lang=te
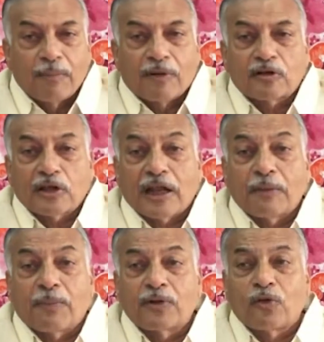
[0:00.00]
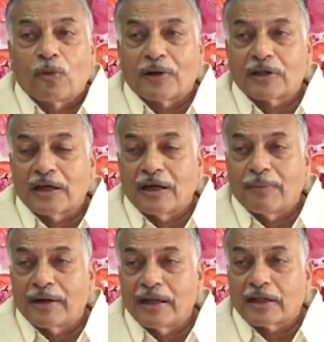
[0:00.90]
మనం చాలా ఇబ్బందుల్లో పడతాం
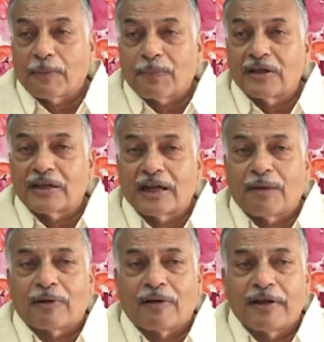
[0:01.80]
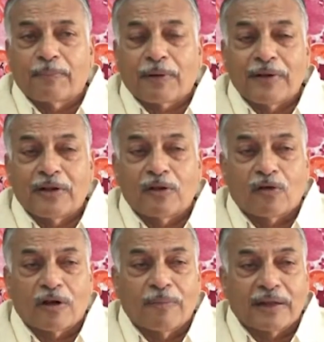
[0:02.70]
కాబట్టి తప్పనిసరిగా మనం ఈ
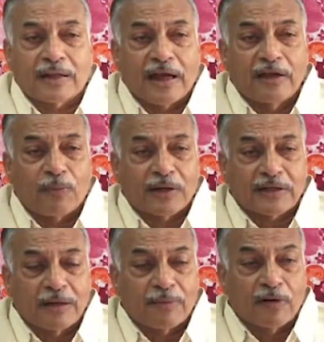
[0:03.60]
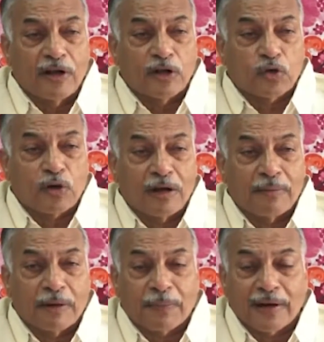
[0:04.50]
ప్రపంచంలో ఉన్న మిగతా ఐదు భాషలనే మనం నేర్చుకోవాలి
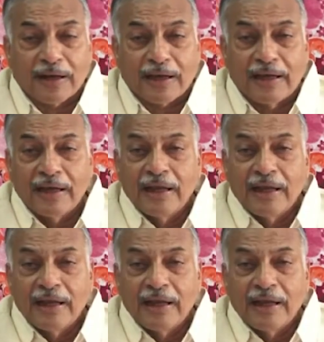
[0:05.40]
మన పిల్లలకి